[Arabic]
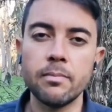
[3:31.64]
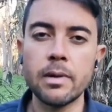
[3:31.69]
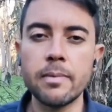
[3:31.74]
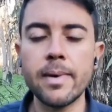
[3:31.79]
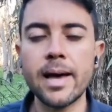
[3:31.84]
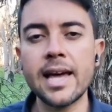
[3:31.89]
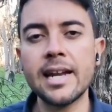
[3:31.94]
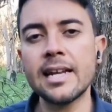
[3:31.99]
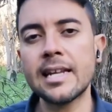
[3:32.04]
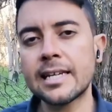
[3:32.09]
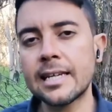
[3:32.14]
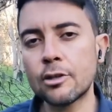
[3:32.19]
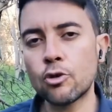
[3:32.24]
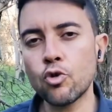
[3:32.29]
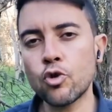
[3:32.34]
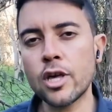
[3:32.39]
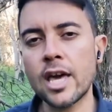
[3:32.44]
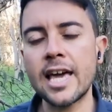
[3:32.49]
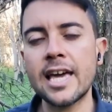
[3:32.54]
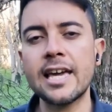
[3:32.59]
بما انك
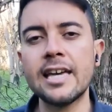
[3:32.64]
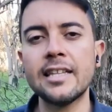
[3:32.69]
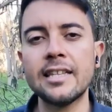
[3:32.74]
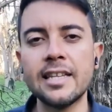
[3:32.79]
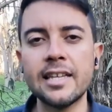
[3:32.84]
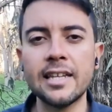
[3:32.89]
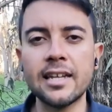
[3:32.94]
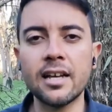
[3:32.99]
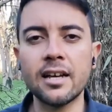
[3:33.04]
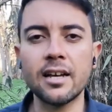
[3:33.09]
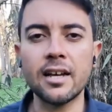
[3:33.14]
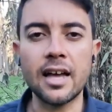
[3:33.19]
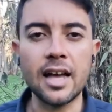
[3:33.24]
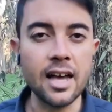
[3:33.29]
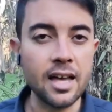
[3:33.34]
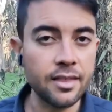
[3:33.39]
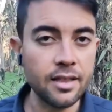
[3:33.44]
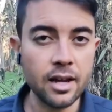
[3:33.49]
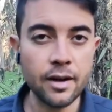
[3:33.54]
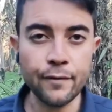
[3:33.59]
تشاهدين
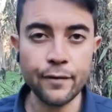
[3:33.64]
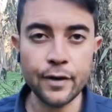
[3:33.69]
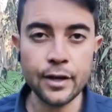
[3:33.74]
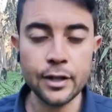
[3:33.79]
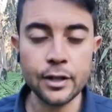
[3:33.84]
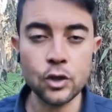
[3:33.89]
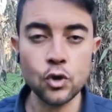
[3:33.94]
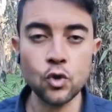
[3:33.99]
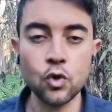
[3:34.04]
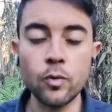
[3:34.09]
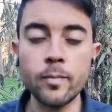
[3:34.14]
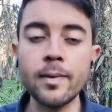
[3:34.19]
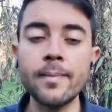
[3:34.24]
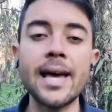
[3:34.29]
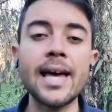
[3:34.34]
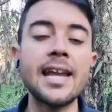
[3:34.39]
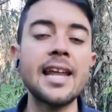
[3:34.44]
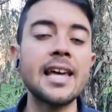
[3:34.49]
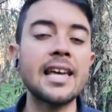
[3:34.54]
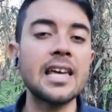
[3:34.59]
هذا الفيديو
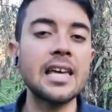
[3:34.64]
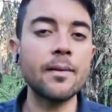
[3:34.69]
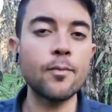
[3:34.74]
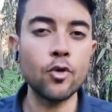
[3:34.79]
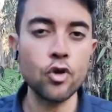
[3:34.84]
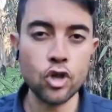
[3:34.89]
بما انك